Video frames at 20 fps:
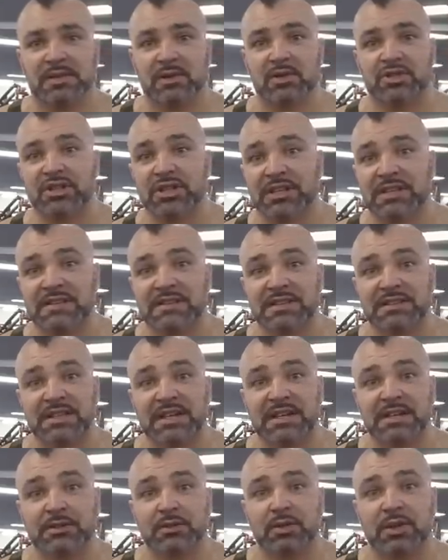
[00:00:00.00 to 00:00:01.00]
молочная
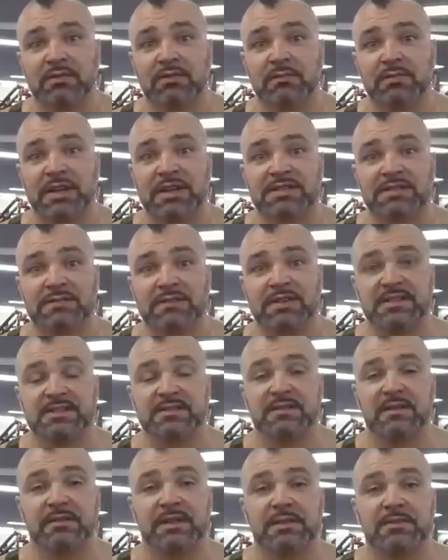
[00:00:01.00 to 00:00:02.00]
кислота, которая
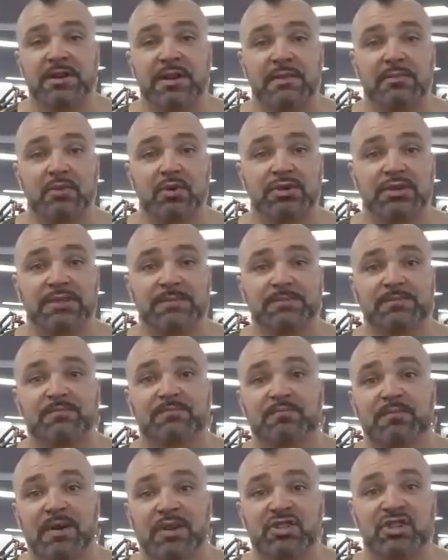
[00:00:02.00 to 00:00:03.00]
выбрасывается во время работы,
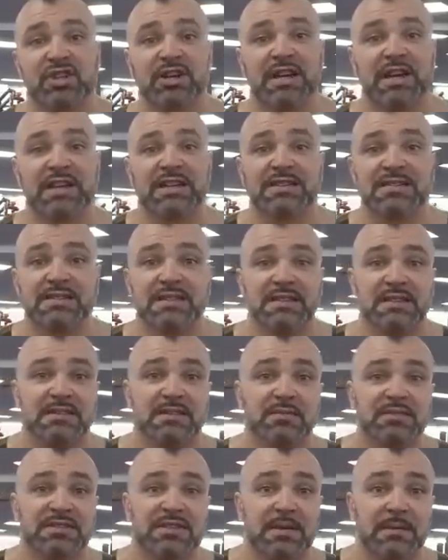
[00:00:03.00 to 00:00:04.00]
пожирается
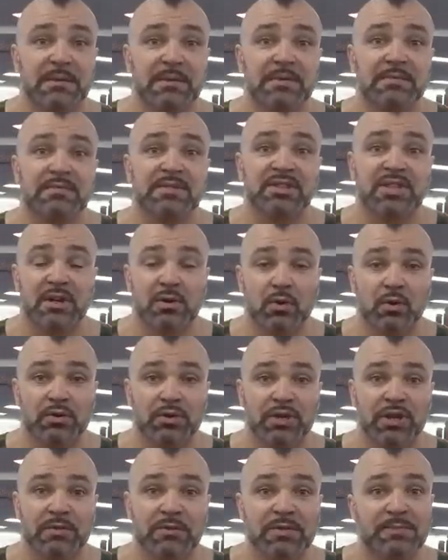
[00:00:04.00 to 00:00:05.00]
этими самыми
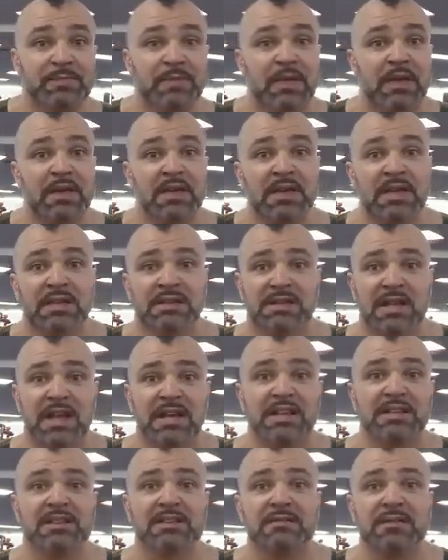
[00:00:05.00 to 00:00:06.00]
митохондриями.
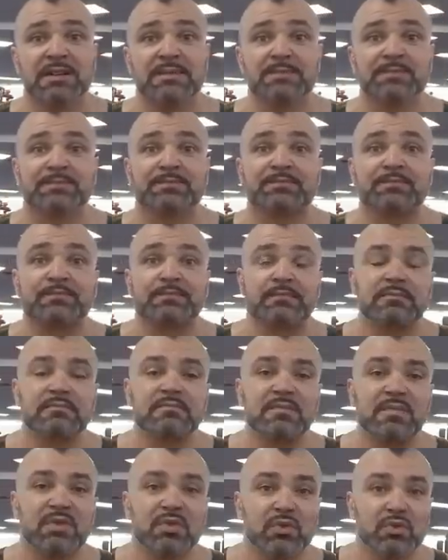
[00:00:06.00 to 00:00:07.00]
Для этого
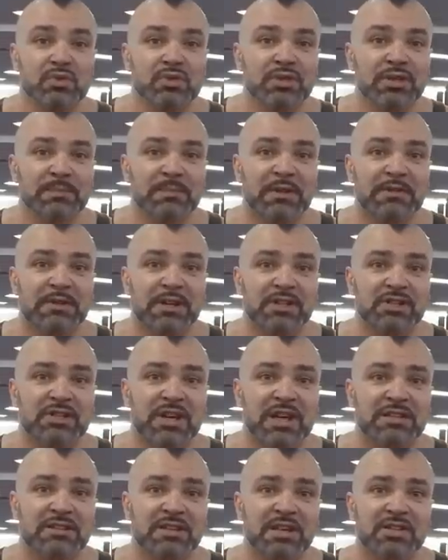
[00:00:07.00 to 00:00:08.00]
нужно
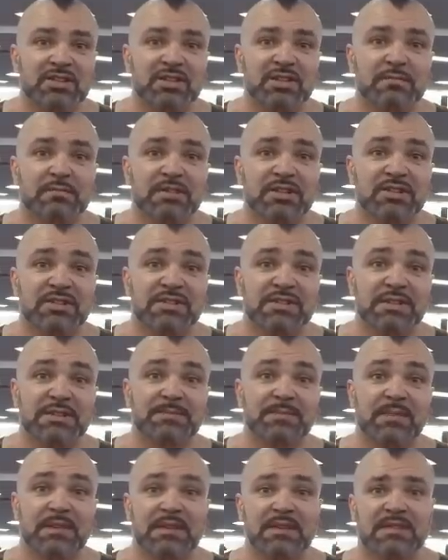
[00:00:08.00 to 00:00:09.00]
превращать наши
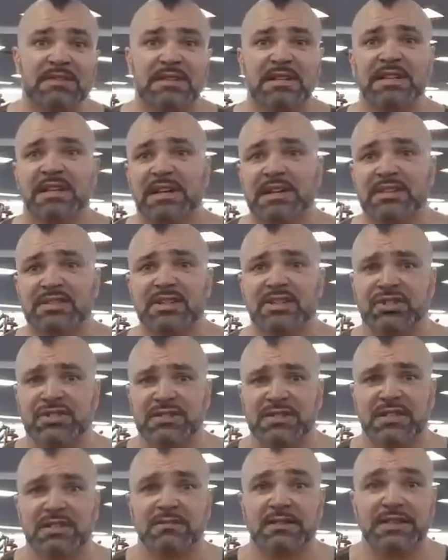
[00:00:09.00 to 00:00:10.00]
мышцы из
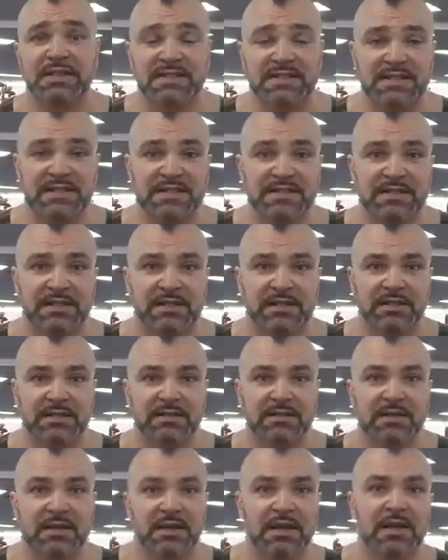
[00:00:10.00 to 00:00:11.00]
гликолитических в окислительные.
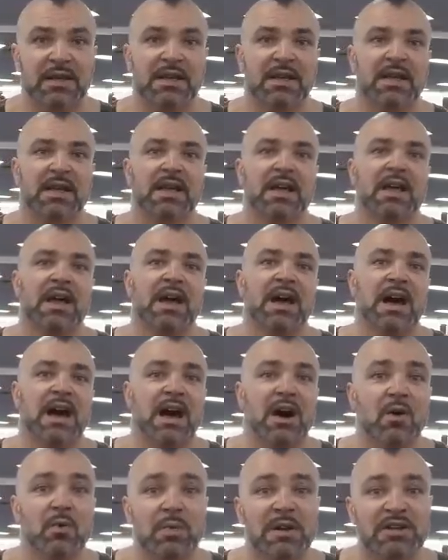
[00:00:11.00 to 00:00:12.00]

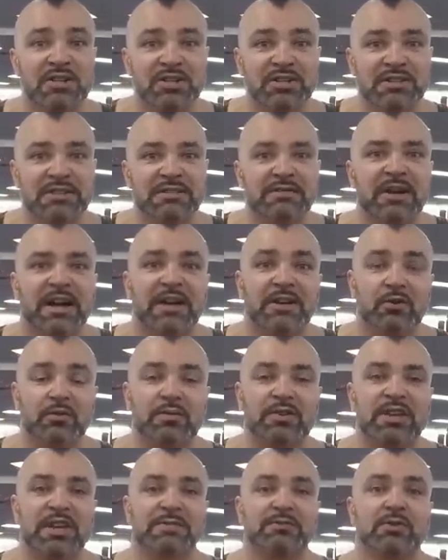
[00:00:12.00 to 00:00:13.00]
А у большинства, и у
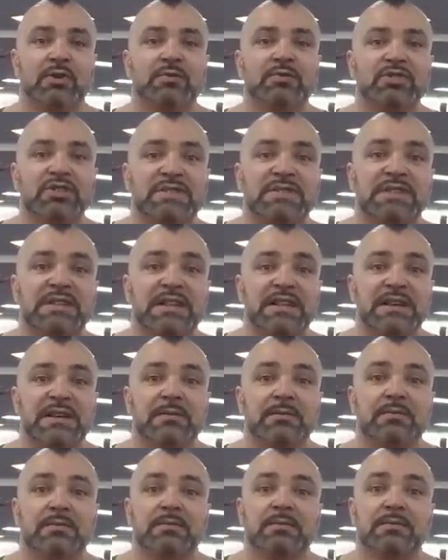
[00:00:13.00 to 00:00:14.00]
меня в том
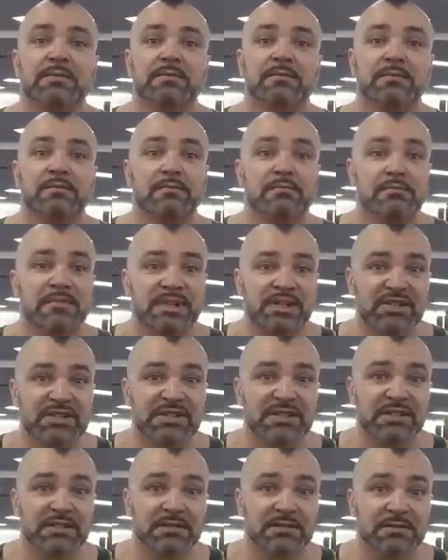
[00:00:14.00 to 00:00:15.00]
числе,
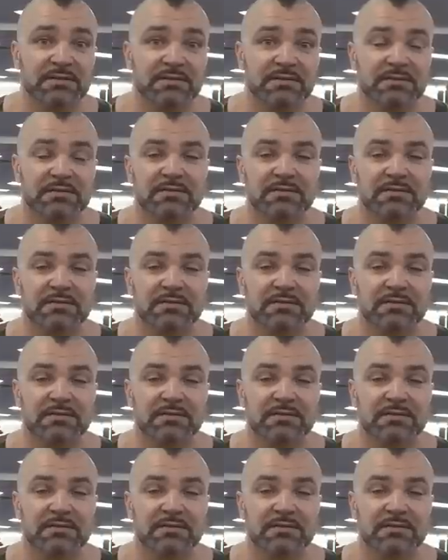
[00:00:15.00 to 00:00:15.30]
мышцы